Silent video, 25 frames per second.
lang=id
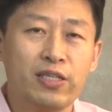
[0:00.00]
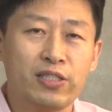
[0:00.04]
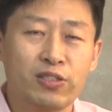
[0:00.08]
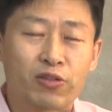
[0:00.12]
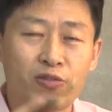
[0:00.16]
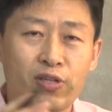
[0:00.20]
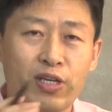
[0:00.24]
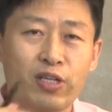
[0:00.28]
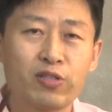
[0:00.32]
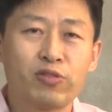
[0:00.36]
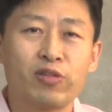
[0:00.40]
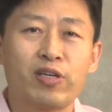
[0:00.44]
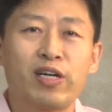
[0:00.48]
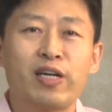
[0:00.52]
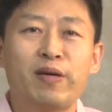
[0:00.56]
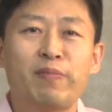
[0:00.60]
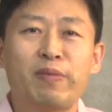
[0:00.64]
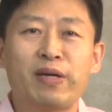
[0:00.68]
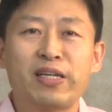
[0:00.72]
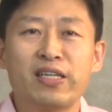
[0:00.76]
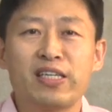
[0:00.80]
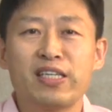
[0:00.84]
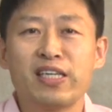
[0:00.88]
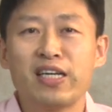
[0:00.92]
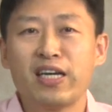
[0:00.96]
Saudara-saudara,
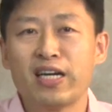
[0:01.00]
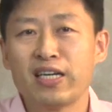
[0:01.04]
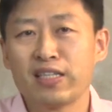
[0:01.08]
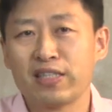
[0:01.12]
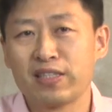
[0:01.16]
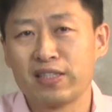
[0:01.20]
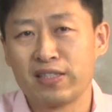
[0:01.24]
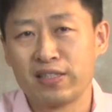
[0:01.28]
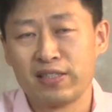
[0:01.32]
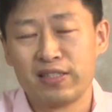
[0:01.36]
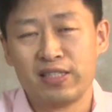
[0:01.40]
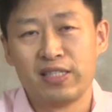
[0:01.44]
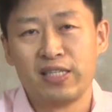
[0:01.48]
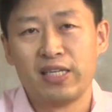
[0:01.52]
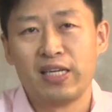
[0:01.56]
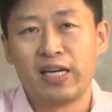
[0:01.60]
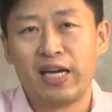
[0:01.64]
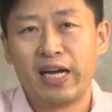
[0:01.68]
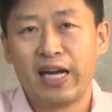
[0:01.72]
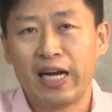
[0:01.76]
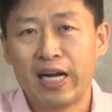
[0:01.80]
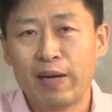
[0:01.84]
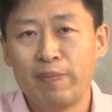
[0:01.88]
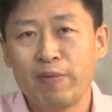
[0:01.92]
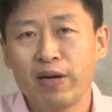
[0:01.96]
mari ingat,
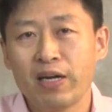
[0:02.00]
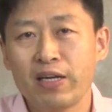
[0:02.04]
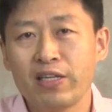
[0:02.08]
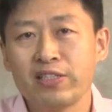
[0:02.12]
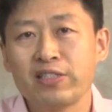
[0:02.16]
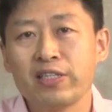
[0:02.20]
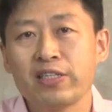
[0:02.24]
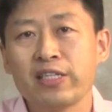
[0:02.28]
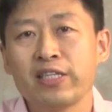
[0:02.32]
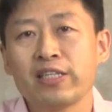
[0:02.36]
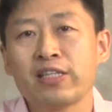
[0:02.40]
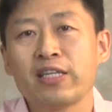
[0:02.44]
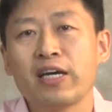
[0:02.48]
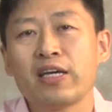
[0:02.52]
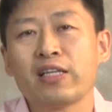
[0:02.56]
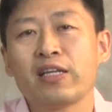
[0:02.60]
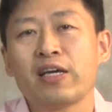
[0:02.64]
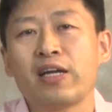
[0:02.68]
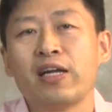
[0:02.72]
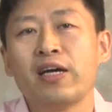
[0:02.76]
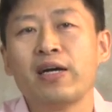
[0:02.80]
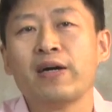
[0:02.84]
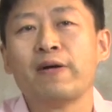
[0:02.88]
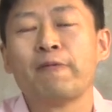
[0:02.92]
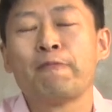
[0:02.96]
agama Kristen kita
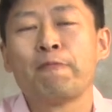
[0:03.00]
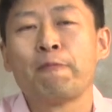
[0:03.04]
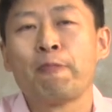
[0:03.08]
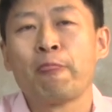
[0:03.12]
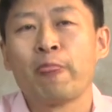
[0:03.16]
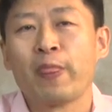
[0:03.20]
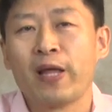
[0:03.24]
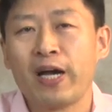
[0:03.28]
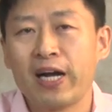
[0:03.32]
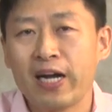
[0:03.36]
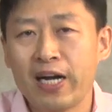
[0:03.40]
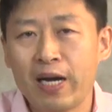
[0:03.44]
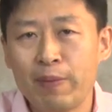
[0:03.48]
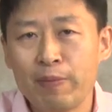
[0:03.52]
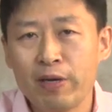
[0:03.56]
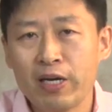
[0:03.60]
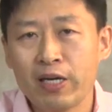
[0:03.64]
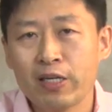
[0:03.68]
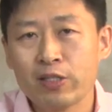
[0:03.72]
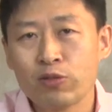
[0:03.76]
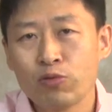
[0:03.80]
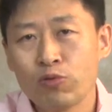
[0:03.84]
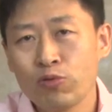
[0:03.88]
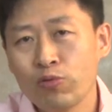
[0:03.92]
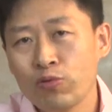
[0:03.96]
adalah agama
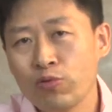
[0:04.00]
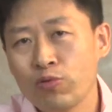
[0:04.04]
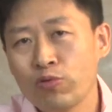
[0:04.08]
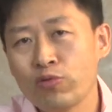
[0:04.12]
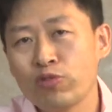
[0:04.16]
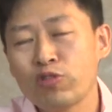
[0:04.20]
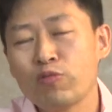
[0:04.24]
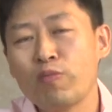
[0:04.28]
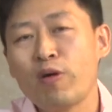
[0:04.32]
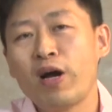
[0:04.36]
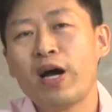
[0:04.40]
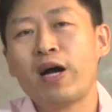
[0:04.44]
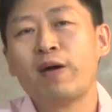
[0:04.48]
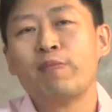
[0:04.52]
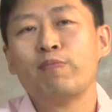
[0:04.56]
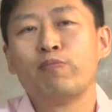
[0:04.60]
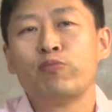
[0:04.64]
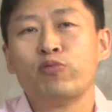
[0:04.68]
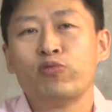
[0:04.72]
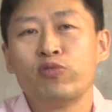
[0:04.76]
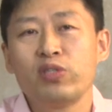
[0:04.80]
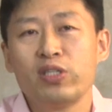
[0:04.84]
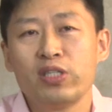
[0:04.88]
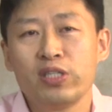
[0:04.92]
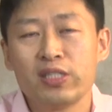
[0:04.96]
yang terus
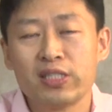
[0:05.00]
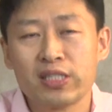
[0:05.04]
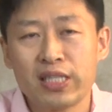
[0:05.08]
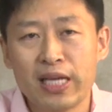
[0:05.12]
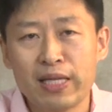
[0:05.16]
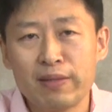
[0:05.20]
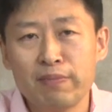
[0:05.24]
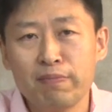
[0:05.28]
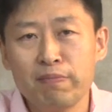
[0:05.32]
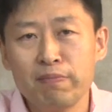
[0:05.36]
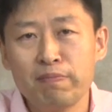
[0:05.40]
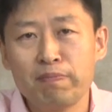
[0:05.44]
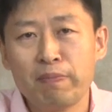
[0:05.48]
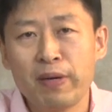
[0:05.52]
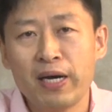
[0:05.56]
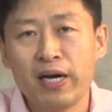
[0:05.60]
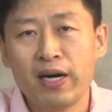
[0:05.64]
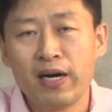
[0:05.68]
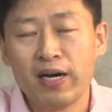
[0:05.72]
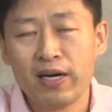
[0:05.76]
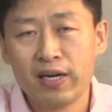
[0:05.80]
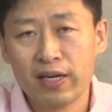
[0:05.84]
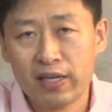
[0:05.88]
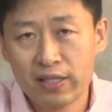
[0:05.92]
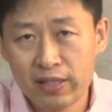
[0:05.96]
mengampuni
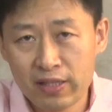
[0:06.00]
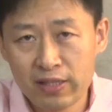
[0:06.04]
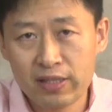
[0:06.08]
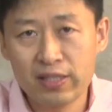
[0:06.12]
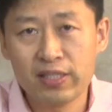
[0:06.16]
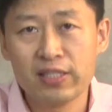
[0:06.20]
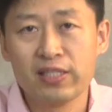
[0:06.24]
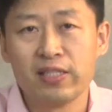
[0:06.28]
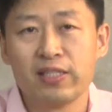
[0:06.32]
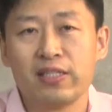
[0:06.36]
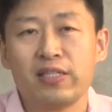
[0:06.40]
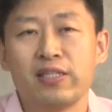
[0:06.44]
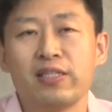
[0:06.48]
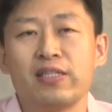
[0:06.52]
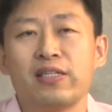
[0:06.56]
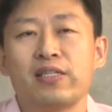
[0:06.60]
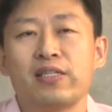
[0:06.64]
tanpa henti.